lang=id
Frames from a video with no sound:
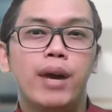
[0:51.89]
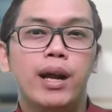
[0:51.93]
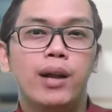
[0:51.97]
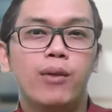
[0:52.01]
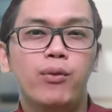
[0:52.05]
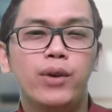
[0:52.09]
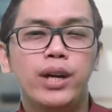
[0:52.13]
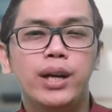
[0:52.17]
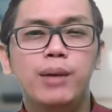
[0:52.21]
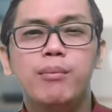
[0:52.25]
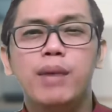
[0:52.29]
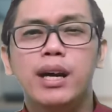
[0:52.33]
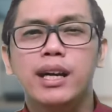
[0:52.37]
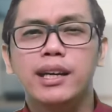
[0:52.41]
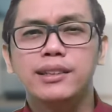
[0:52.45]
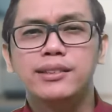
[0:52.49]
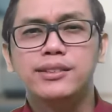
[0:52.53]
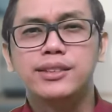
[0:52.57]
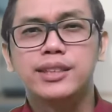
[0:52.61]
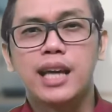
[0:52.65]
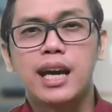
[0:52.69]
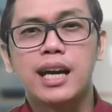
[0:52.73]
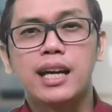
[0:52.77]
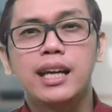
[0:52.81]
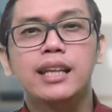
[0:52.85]
Melvin
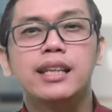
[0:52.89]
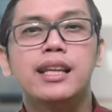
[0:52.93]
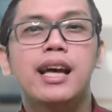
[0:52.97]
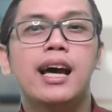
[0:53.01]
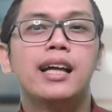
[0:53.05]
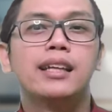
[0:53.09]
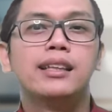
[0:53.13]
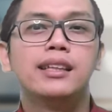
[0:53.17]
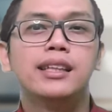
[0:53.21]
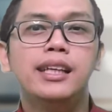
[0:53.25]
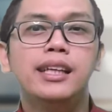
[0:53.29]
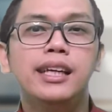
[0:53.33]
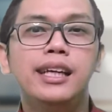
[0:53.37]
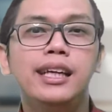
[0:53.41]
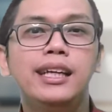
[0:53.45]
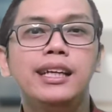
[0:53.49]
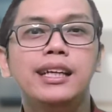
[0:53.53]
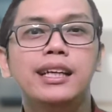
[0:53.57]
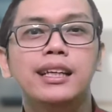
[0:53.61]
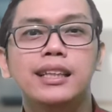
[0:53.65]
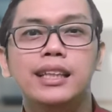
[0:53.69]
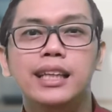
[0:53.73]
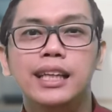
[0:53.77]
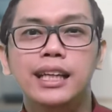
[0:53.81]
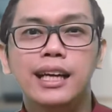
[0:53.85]
makin sakit
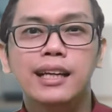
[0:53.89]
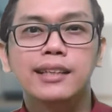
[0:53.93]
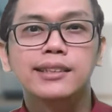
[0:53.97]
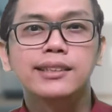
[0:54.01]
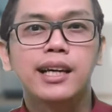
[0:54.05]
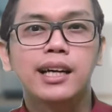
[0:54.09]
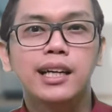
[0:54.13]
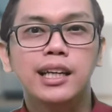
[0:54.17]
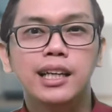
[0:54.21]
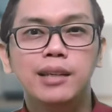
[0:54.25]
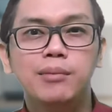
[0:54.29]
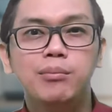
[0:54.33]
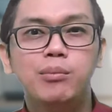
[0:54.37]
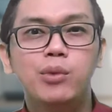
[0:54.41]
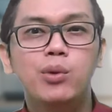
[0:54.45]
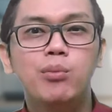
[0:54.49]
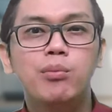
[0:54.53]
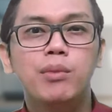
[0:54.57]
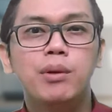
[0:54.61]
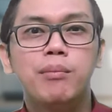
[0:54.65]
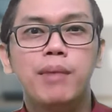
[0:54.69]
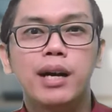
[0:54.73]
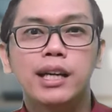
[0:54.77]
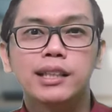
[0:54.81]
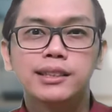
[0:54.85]
hati ketika sang ibu
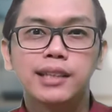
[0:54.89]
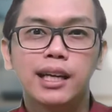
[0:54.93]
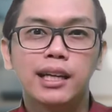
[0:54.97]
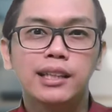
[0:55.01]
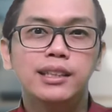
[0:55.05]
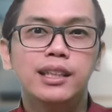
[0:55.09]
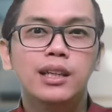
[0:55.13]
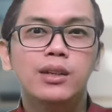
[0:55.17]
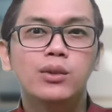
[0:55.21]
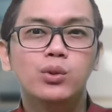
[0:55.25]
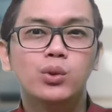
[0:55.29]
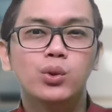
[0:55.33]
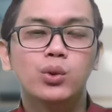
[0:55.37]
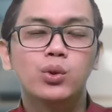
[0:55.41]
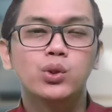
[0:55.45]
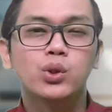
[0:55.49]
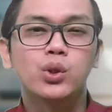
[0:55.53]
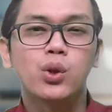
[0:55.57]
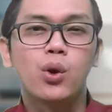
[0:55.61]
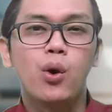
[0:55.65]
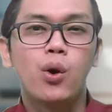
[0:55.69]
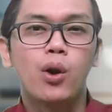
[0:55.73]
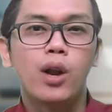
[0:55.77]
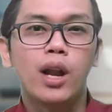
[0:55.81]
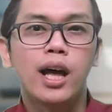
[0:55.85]
memaksanya untuk
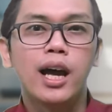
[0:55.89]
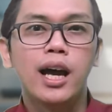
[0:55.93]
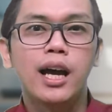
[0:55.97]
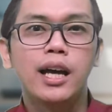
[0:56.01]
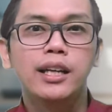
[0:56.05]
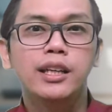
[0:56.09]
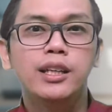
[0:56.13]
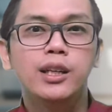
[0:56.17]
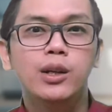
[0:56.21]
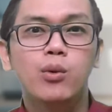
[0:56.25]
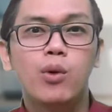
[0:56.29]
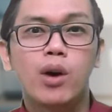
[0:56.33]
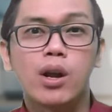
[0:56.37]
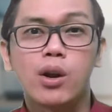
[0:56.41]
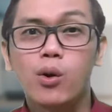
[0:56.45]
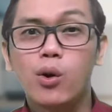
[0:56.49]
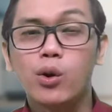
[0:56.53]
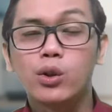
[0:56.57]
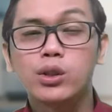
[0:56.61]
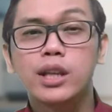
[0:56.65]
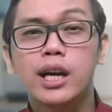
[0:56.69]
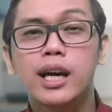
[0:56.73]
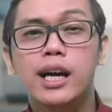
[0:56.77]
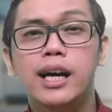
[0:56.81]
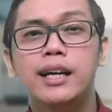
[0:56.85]
sekolah di luar
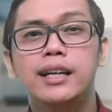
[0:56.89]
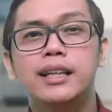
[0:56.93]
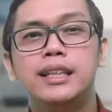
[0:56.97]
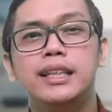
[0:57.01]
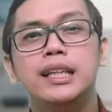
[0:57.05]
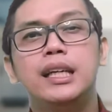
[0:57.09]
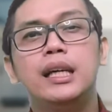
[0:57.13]
kota.